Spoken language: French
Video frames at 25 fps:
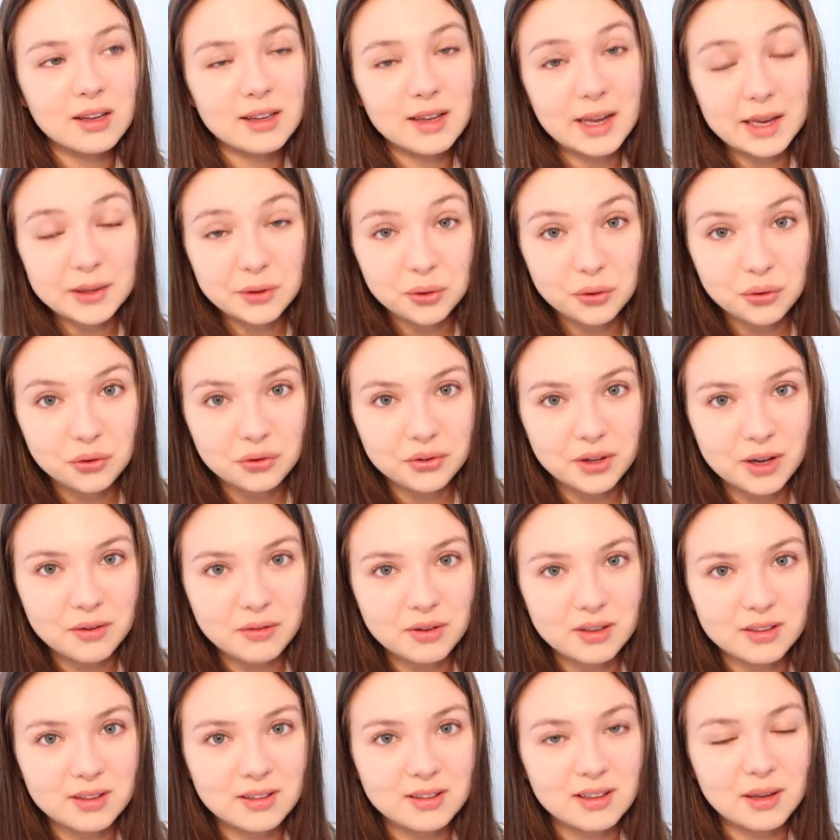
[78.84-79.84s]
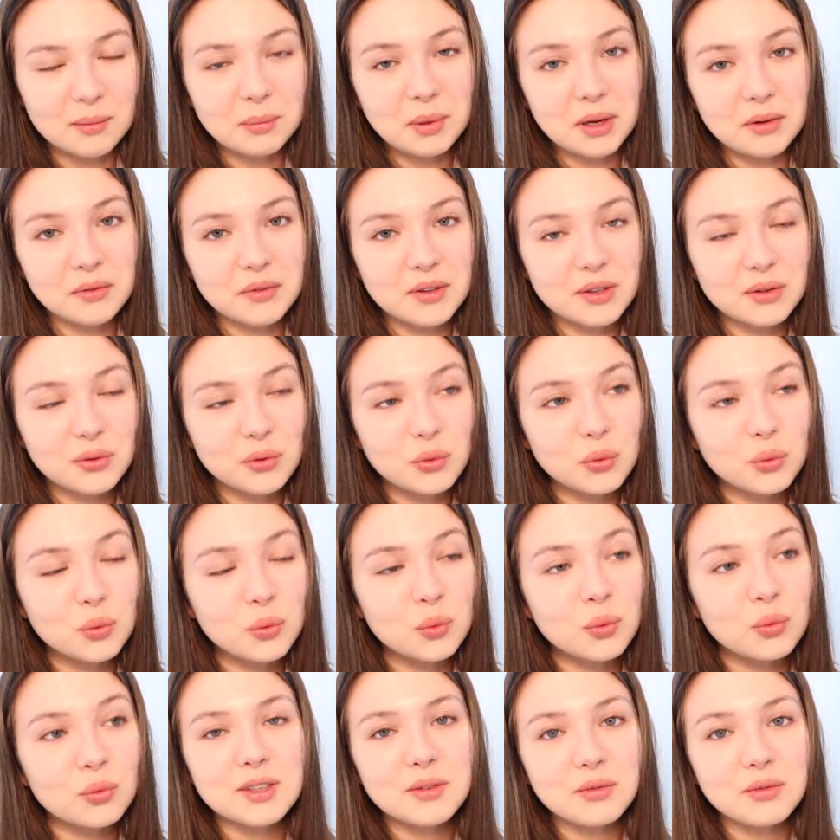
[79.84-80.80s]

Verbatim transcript: qui a tendance à avoir des imperfections,